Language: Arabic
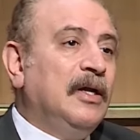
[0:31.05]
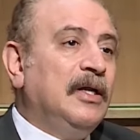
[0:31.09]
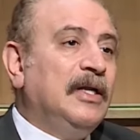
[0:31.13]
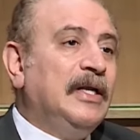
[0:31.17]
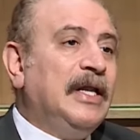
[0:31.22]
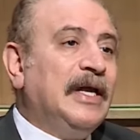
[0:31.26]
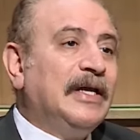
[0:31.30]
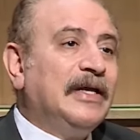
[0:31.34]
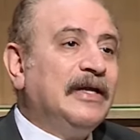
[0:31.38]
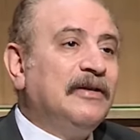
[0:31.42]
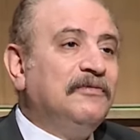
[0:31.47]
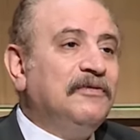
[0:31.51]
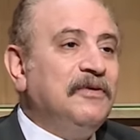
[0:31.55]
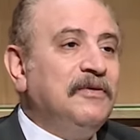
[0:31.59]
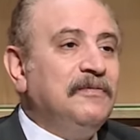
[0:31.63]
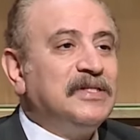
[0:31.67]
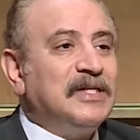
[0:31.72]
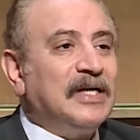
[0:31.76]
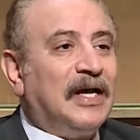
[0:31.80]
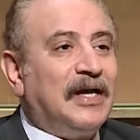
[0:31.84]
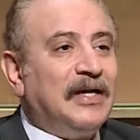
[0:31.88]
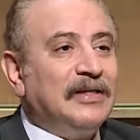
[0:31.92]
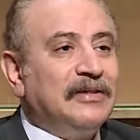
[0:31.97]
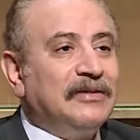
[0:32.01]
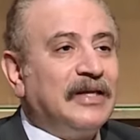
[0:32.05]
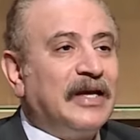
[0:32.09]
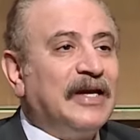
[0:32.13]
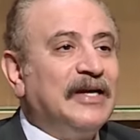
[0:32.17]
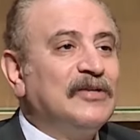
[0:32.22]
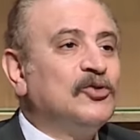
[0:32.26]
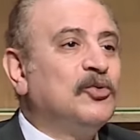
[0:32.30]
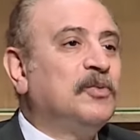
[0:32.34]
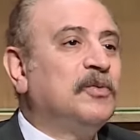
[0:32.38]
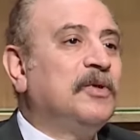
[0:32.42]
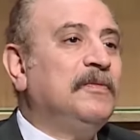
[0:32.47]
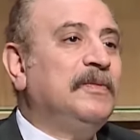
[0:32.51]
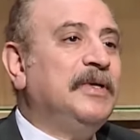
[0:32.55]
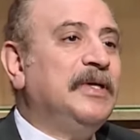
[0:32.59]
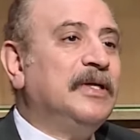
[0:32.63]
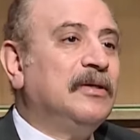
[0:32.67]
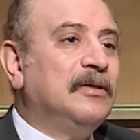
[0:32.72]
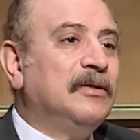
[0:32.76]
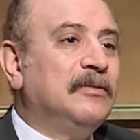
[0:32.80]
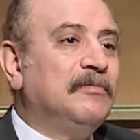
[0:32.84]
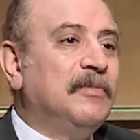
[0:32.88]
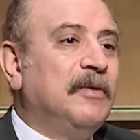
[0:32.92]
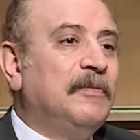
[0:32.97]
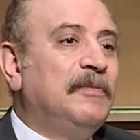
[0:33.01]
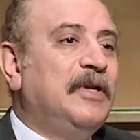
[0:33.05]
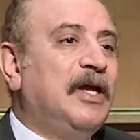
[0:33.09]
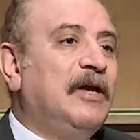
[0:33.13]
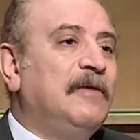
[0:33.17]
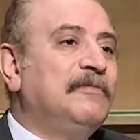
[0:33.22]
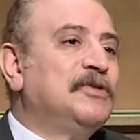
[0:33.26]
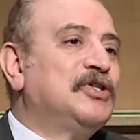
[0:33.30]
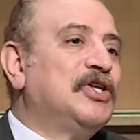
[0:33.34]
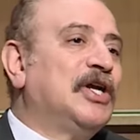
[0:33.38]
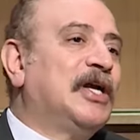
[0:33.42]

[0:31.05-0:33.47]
لكن في مساحات تجاذب كبيره ما بنحبش